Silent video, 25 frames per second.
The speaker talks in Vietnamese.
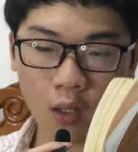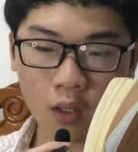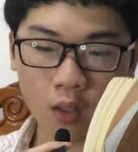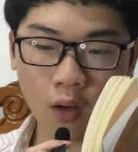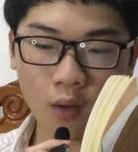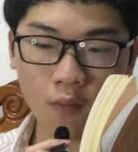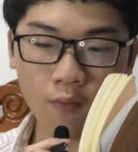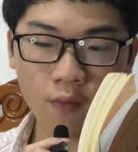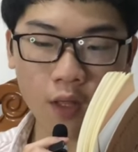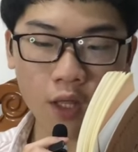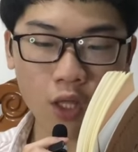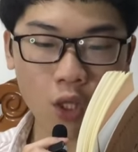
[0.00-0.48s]

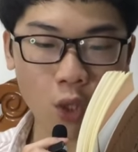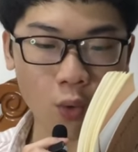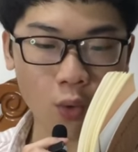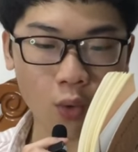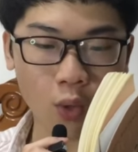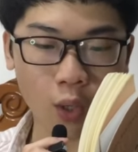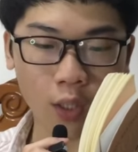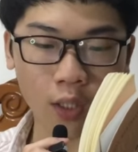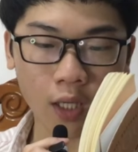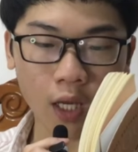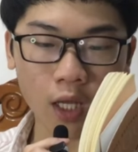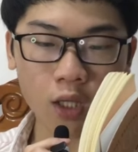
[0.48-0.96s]
không phải chịu
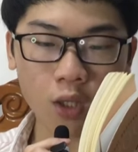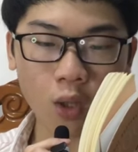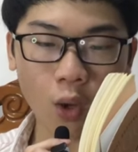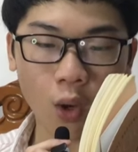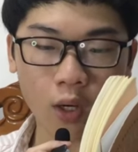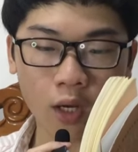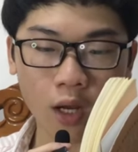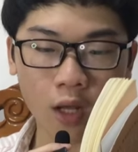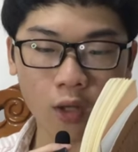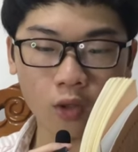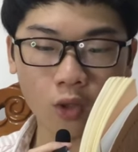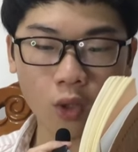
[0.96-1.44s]
đựng cái
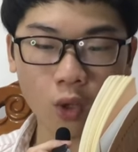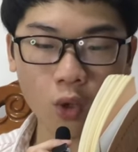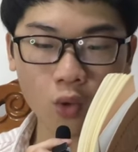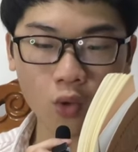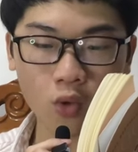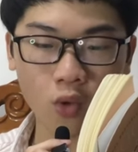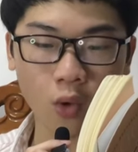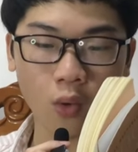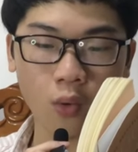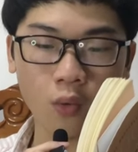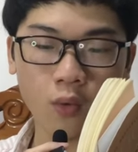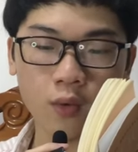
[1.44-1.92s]
tôi theo tiêu
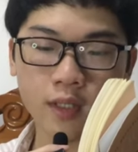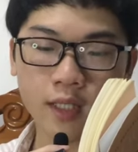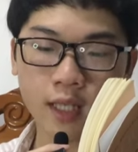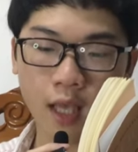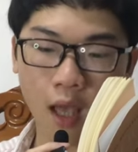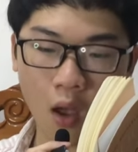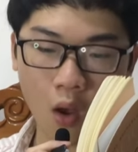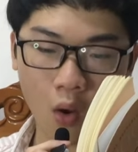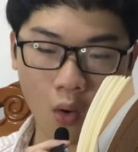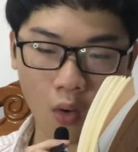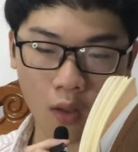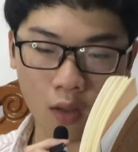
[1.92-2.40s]
chuẩn của
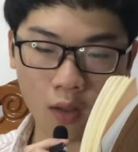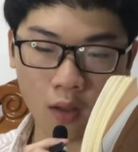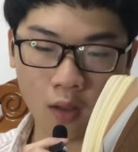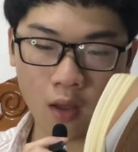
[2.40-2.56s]
xã hội.